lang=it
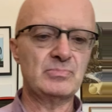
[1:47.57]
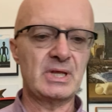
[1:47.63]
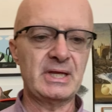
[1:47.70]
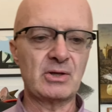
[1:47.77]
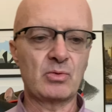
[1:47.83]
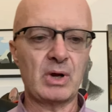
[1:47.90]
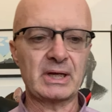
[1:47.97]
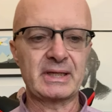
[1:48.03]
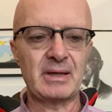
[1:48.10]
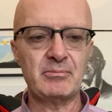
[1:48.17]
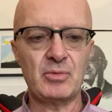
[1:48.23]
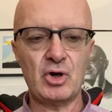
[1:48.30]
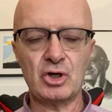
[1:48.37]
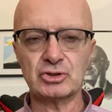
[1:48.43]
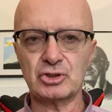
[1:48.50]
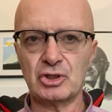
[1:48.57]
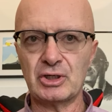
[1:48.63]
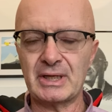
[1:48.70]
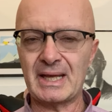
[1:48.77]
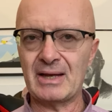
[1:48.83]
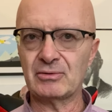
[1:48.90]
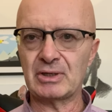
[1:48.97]
in qualche
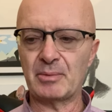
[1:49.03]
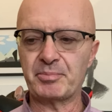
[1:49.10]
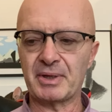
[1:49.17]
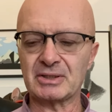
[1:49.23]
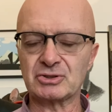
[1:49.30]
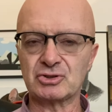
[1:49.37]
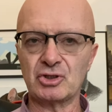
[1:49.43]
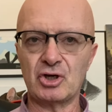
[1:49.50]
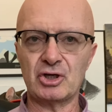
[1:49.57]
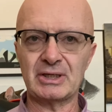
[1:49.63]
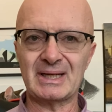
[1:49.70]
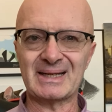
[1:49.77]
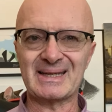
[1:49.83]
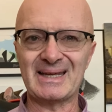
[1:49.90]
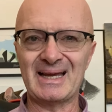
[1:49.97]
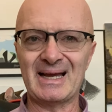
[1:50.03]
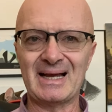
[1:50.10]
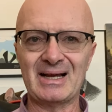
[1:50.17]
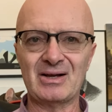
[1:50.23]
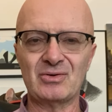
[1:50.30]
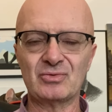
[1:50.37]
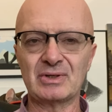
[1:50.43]
modo è una persona che
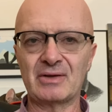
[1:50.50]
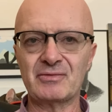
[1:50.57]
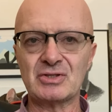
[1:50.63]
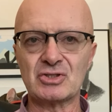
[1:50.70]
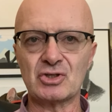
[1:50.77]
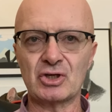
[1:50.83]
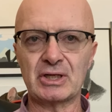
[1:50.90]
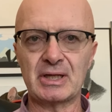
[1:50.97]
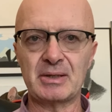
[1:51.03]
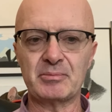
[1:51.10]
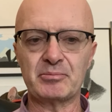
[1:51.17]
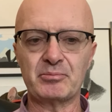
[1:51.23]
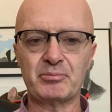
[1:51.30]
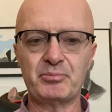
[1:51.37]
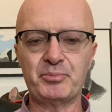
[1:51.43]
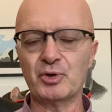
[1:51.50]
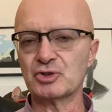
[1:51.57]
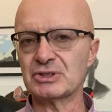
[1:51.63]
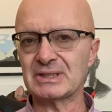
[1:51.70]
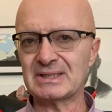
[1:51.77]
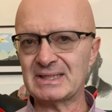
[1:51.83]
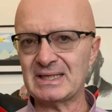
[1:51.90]
ha una visione
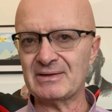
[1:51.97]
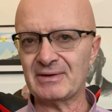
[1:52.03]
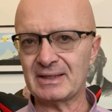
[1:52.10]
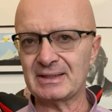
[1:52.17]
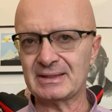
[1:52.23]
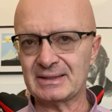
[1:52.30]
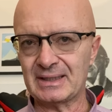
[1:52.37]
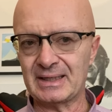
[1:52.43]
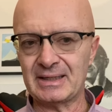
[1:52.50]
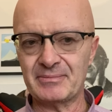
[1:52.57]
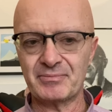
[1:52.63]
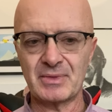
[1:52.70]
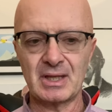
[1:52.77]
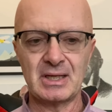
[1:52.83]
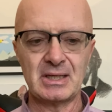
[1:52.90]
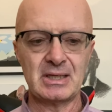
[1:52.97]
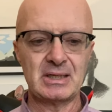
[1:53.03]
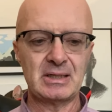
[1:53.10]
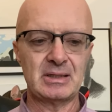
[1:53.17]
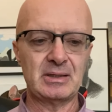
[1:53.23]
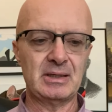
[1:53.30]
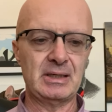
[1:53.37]
positiva di te.
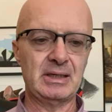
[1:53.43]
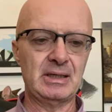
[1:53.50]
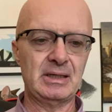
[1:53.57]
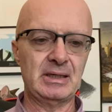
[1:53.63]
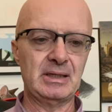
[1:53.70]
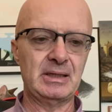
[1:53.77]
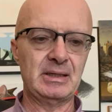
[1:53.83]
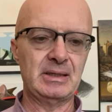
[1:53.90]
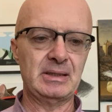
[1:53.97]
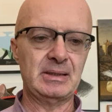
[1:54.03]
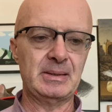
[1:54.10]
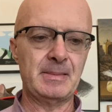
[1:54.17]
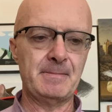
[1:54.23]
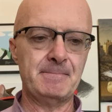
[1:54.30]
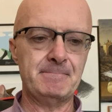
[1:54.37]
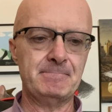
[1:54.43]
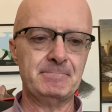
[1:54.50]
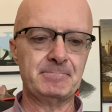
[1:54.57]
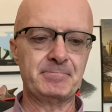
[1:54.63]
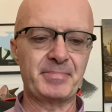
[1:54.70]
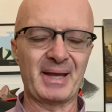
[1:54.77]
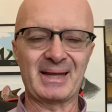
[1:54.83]
Eh,
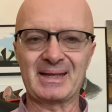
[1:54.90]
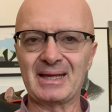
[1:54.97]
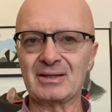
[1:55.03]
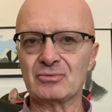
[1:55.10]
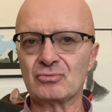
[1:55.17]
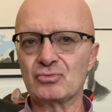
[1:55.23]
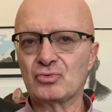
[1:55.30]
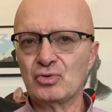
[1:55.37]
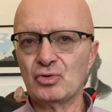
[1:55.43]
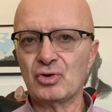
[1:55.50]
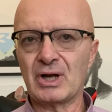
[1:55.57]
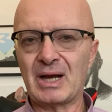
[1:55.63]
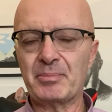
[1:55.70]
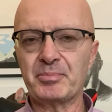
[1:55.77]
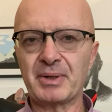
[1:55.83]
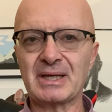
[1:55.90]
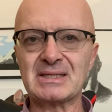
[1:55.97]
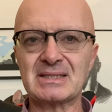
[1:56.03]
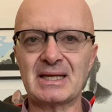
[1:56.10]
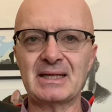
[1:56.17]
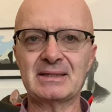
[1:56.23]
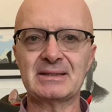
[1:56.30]
perché tu
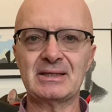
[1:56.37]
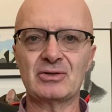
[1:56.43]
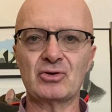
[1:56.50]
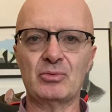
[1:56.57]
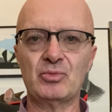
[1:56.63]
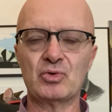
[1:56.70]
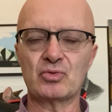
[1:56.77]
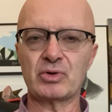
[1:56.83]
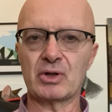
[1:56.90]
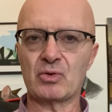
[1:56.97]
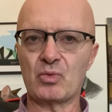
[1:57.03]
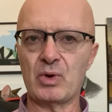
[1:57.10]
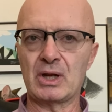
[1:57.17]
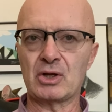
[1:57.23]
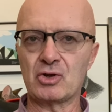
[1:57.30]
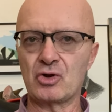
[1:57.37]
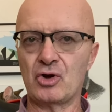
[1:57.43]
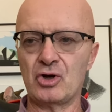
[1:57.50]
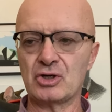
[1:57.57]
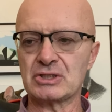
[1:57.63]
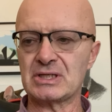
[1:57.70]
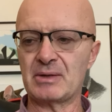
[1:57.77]
rappresenti comunque
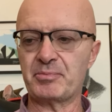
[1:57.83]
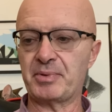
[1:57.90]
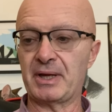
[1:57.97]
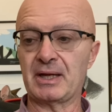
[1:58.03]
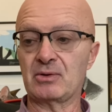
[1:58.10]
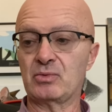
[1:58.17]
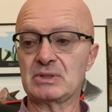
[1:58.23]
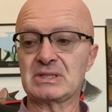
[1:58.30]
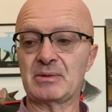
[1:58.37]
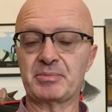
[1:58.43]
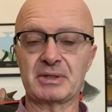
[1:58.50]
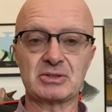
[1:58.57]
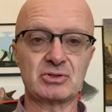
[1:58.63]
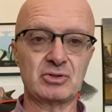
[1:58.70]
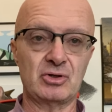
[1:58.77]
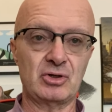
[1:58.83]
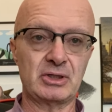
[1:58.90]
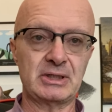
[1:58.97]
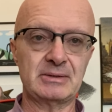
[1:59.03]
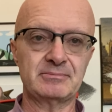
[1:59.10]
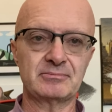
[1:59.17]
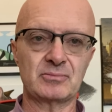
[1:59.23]
qualcosa per questa
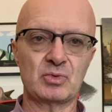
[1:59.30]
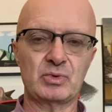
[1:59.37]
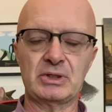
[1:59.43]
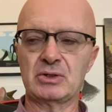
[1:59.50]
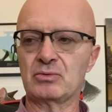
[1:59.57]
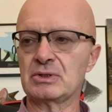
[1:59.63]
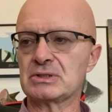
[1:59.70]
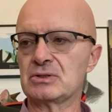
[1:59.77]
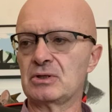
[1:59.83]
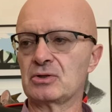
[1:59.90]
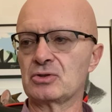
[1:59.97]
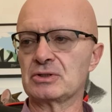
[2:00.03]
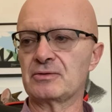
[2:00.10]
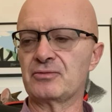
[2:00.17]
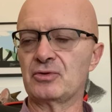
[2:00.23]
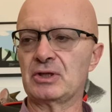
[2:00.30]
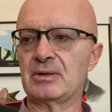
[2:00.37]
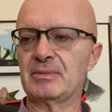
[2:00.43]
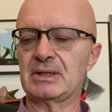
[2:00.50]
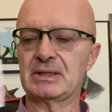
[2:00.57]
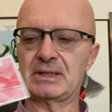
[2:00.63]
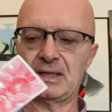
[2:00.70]
persona, quindi questa è una cosa
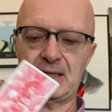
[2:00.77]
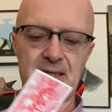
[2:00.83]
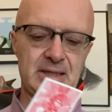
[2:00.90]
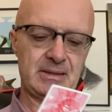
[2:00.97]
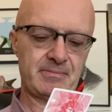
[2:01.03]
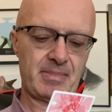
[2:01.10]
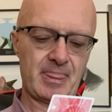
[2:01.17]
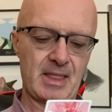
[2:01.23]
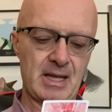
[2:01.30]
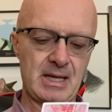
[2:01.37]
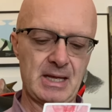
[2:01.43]
fondamentale.